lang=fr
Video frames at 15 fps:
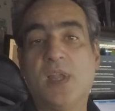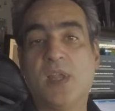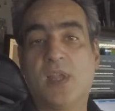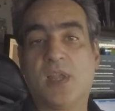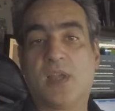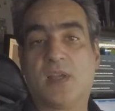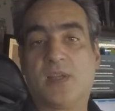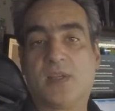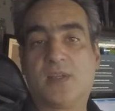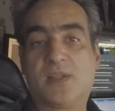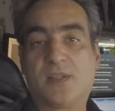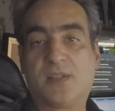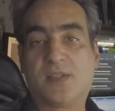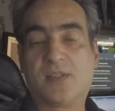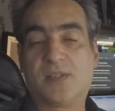
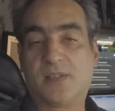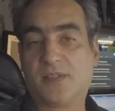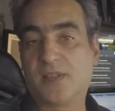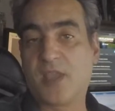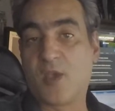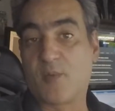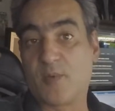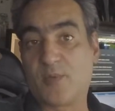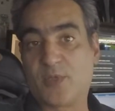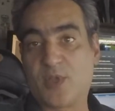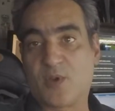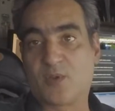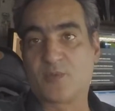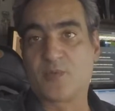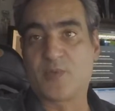euh, et en même temps
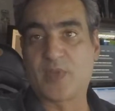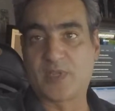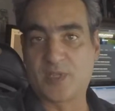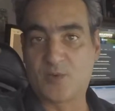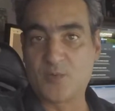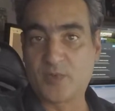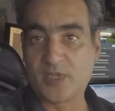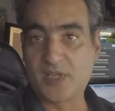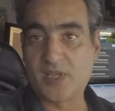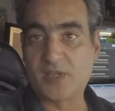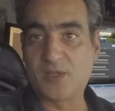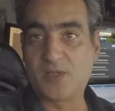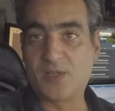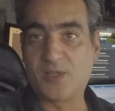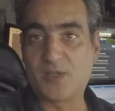vous faire découvrir
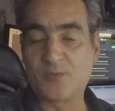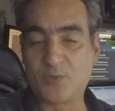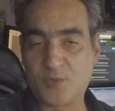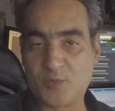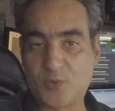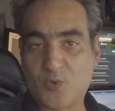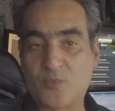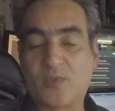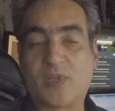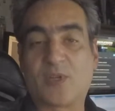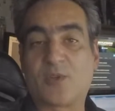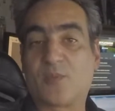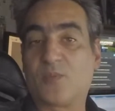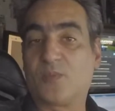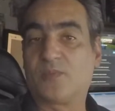euh, où je me trouve.
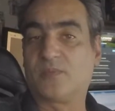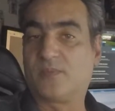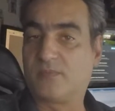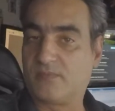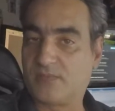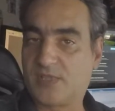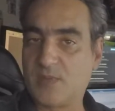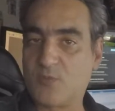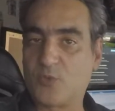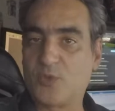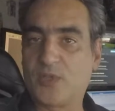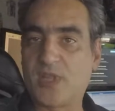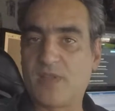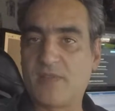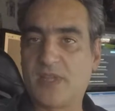Alors, c'est mon lieu de
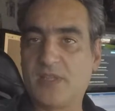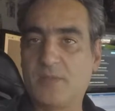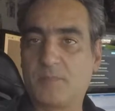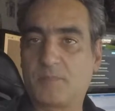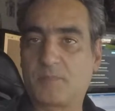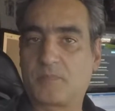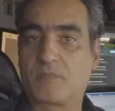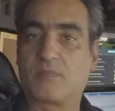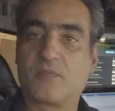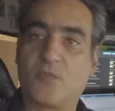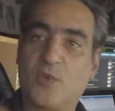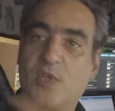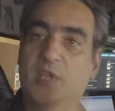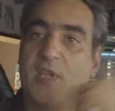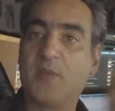travail, vous
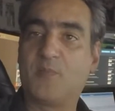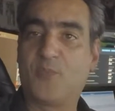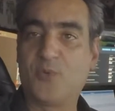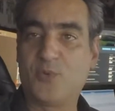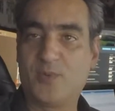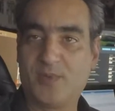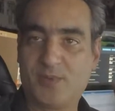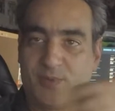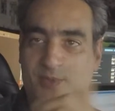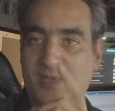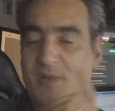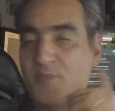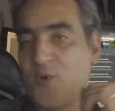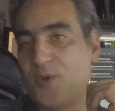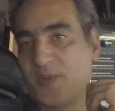voyez un peu, euh, c'est le
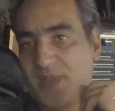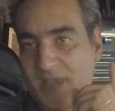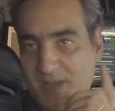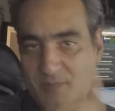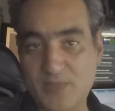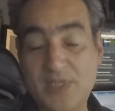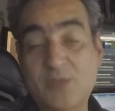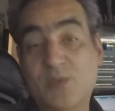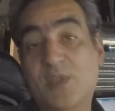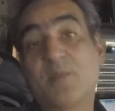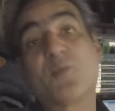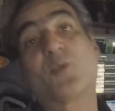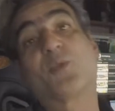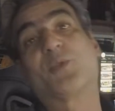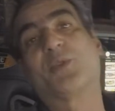bordel, mais c'est aussi
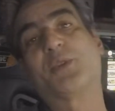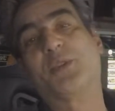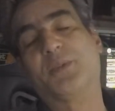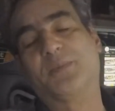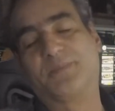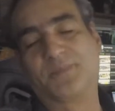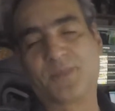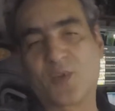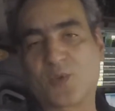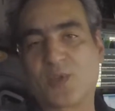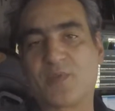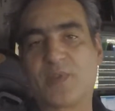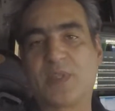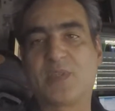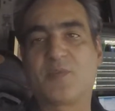mon lieu de jeu. Donc
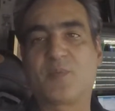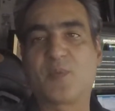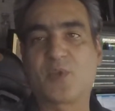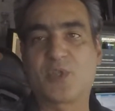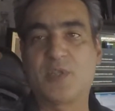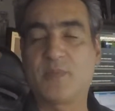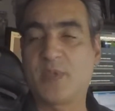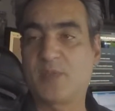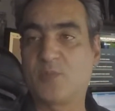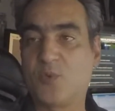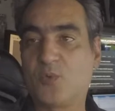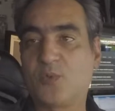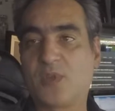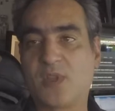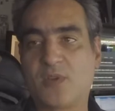effectivement, j'y passe beaucoup
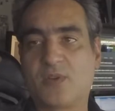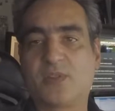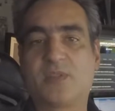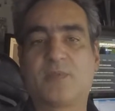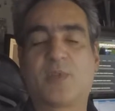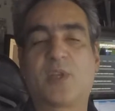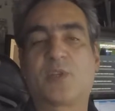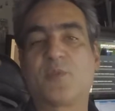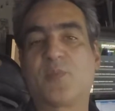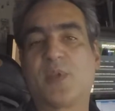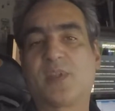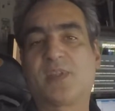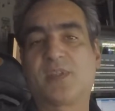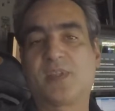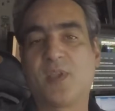de temps, il faudra que je
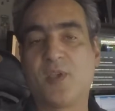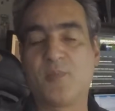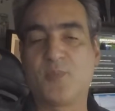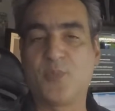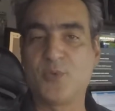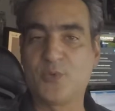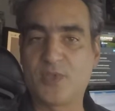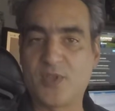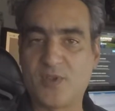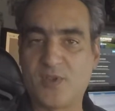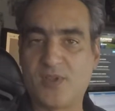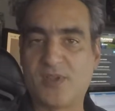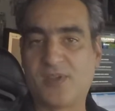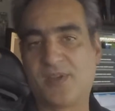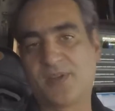passe un peu de temps
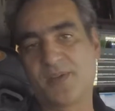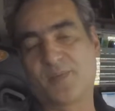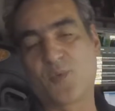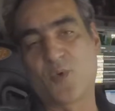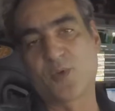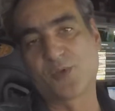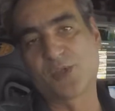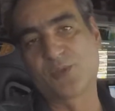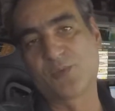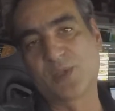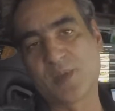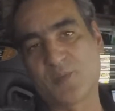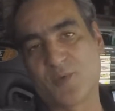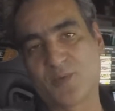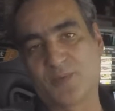pour ranger tout ça
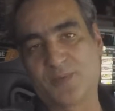pour vous.